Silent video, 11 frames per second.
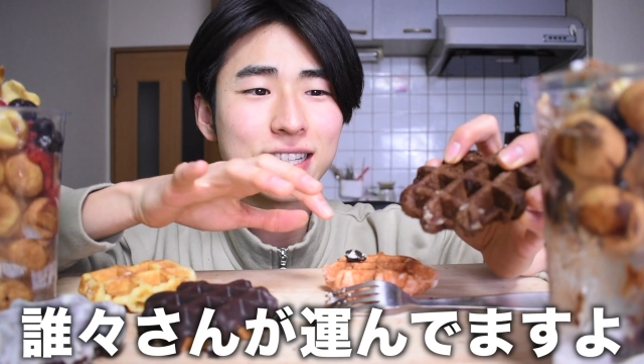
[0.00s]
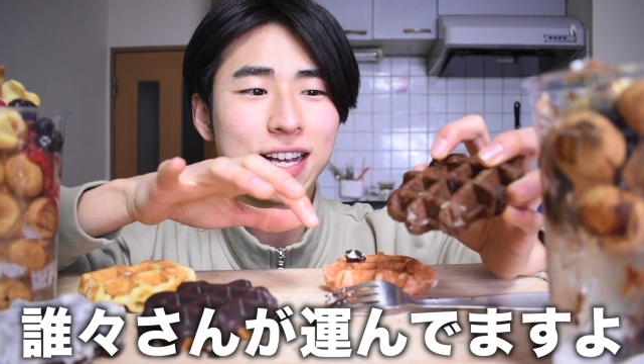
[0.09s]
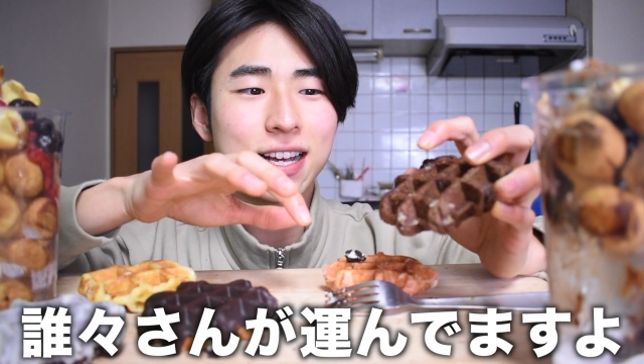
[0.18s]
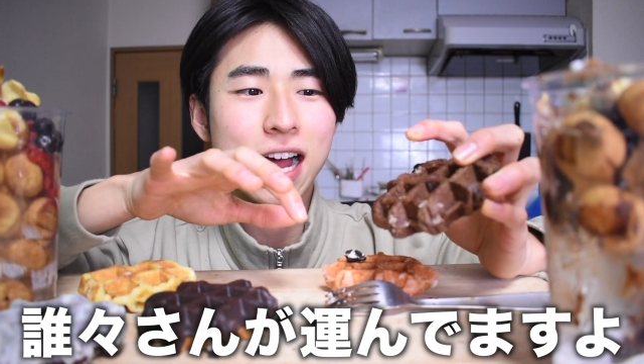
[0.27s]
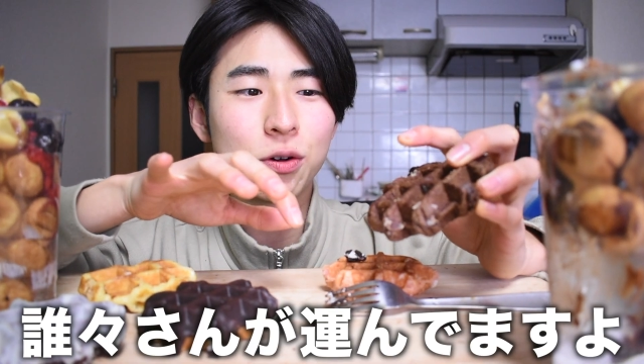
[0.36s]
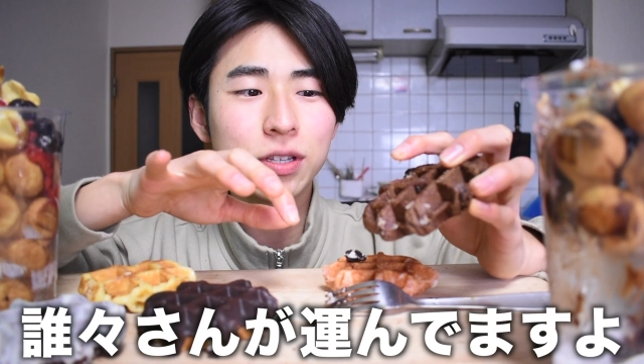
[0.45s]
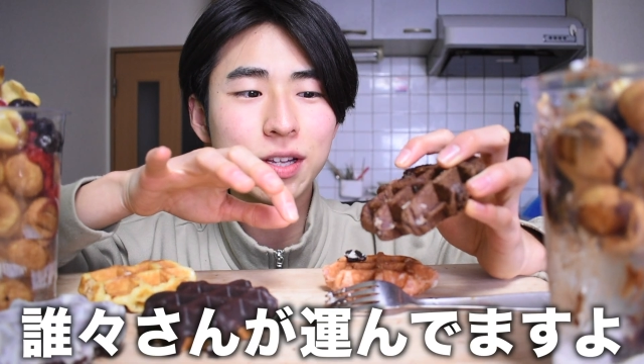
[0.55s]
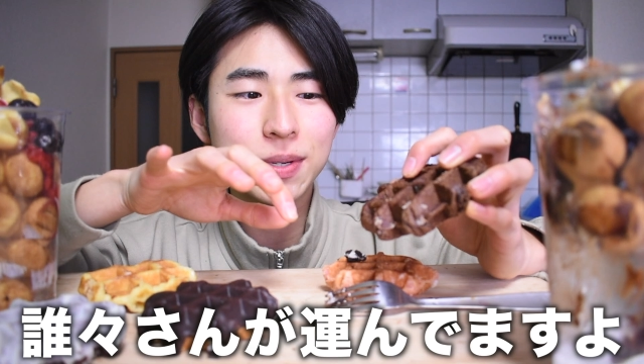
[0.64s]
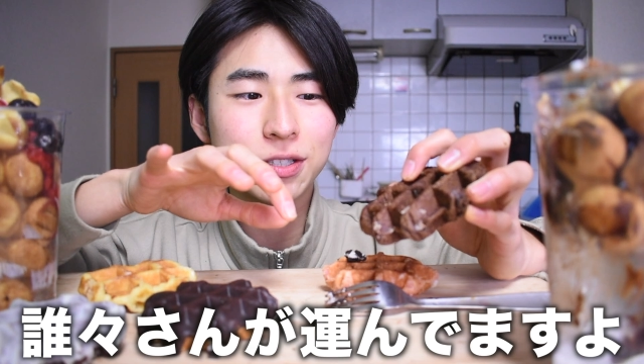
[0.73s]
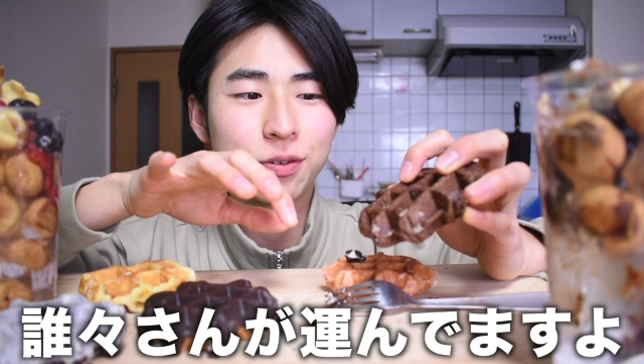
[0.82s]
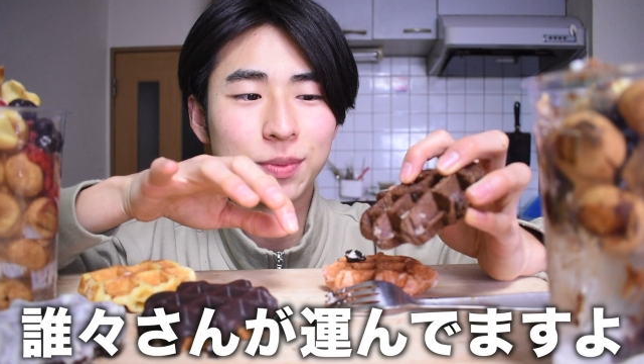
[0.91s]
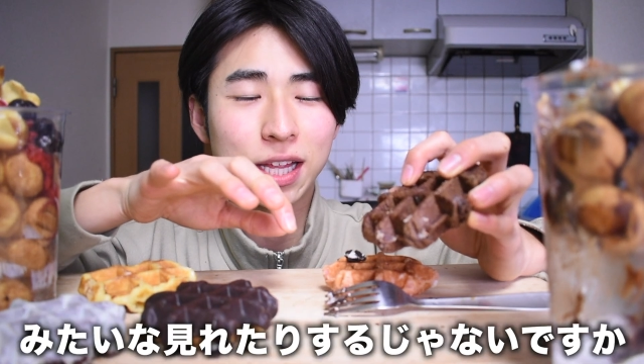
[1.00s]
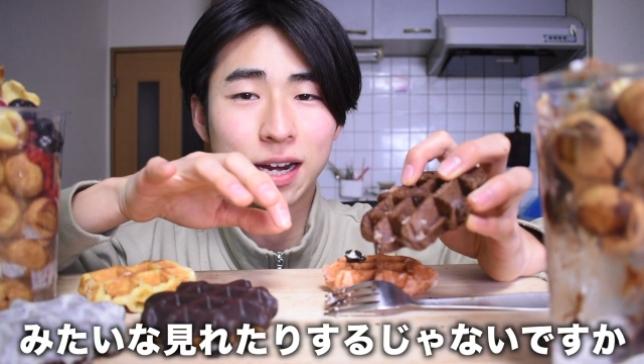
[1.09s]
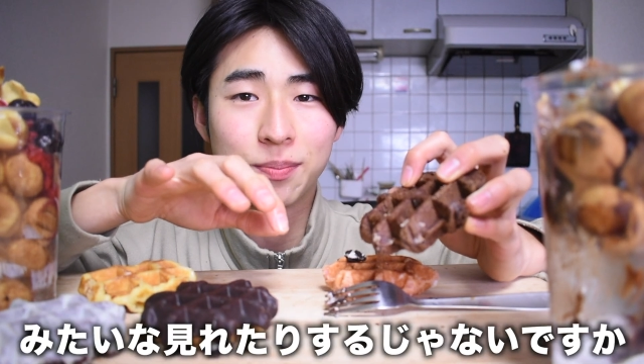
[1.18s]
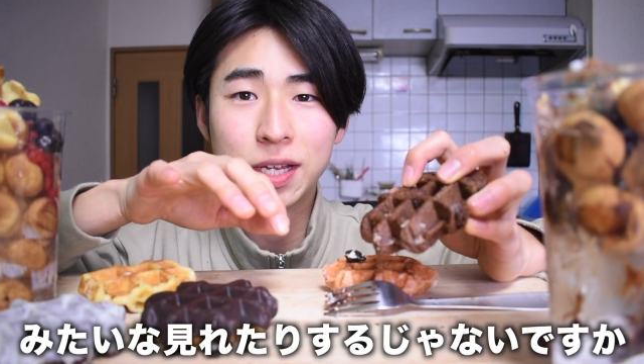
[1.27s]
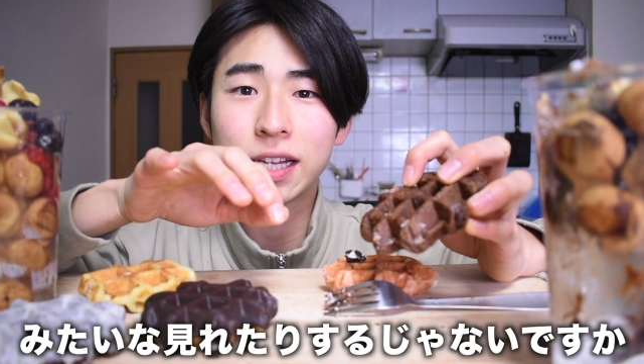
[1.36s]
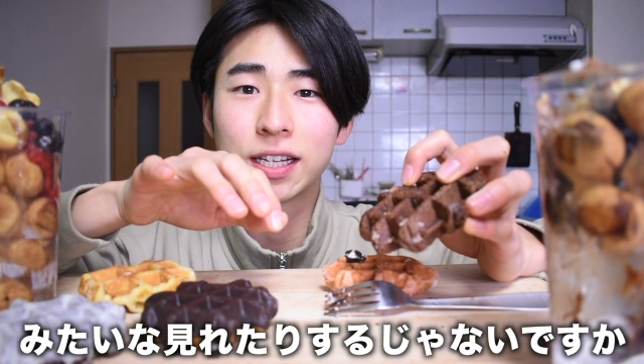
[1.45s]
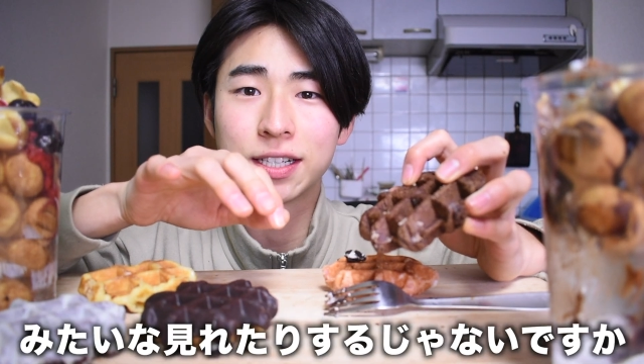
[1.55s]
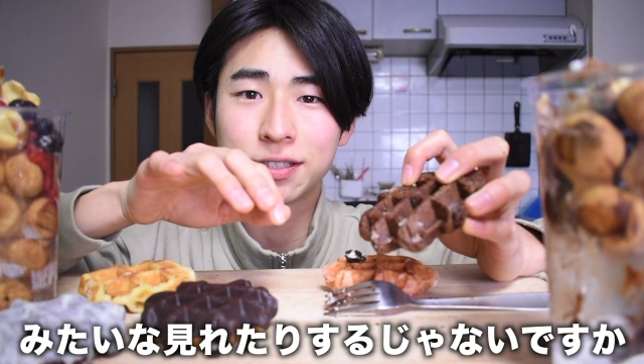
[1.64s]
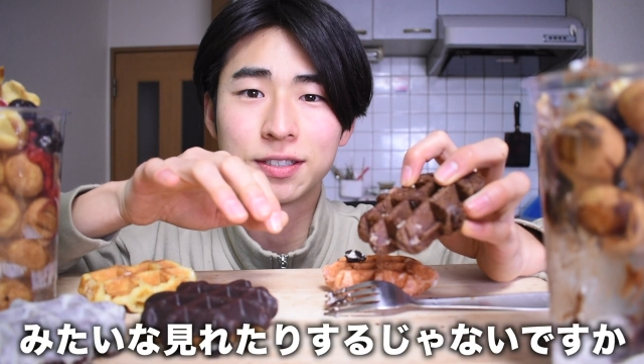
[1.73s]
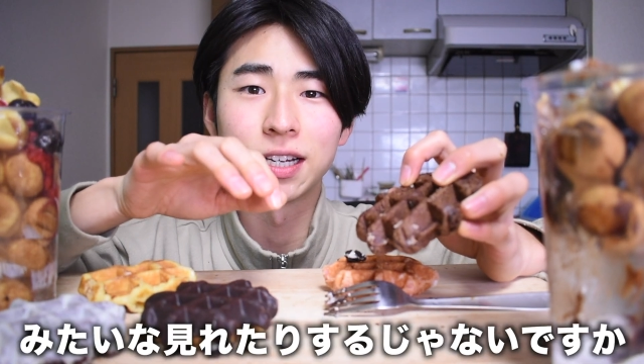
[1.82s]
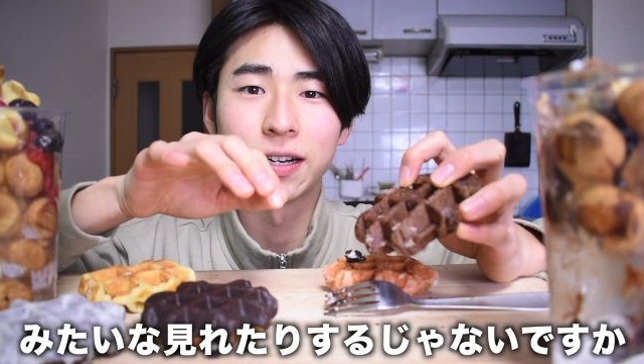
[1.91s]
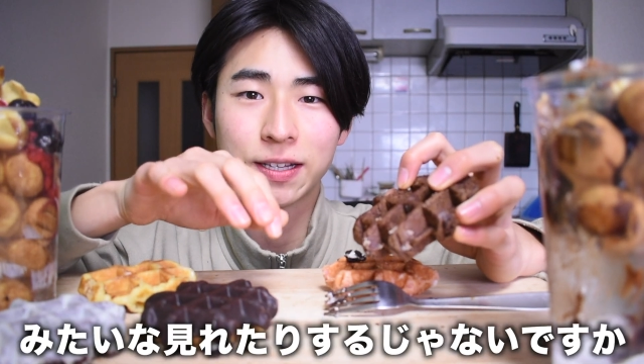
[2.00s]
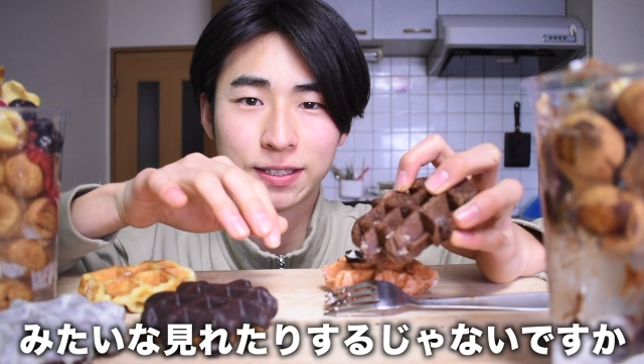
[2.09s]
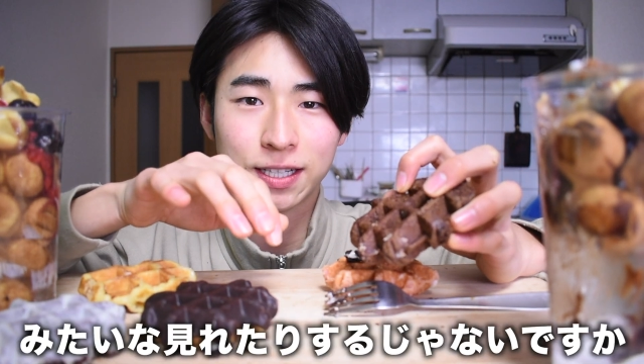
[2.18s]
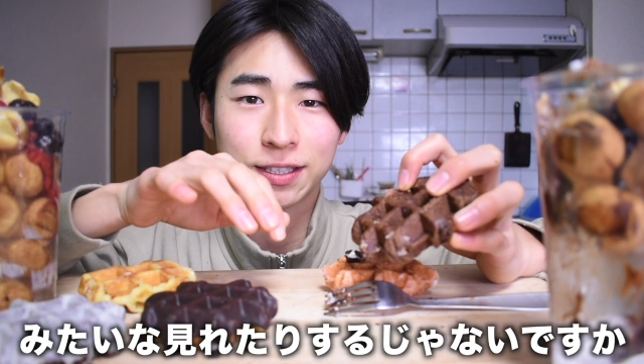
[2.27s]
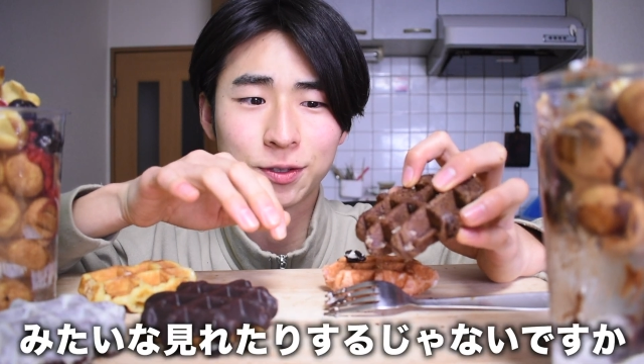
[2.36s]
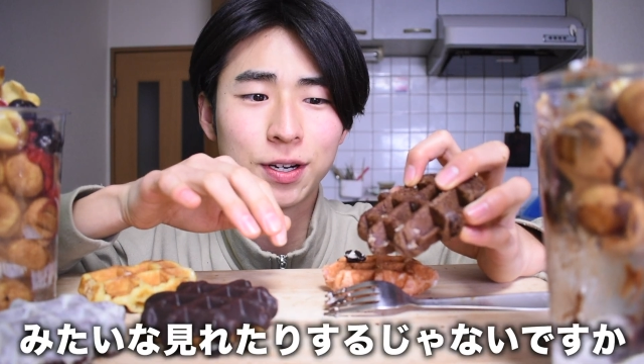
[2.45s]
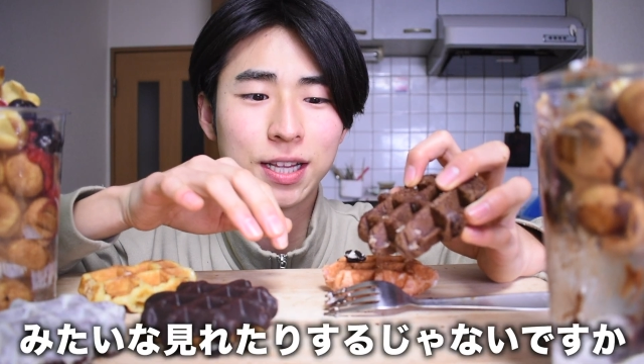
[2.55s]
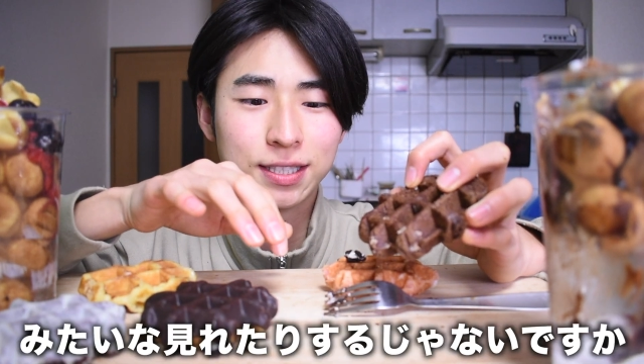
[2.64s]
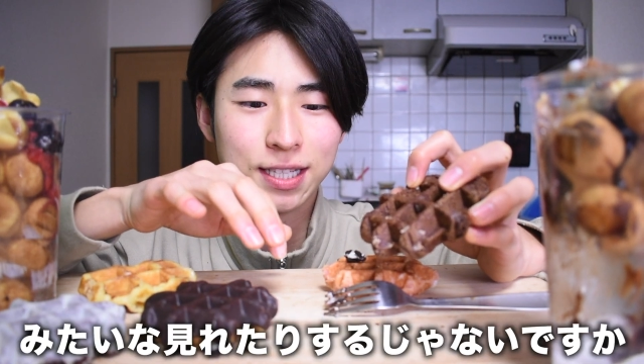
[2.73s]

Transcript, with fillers: さんが運んでますよみたいな見れたりするじゃないですか。それで